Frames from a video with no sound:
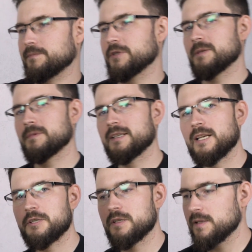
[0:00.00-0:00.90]
Przy czym dla
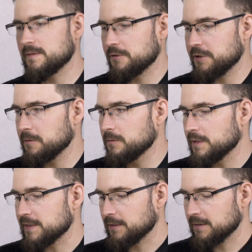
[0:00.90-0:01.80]
gracza nie jest to
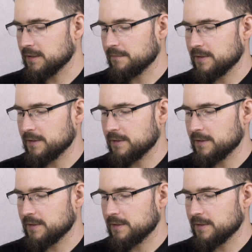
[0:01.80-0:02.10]
szczególnie istotne,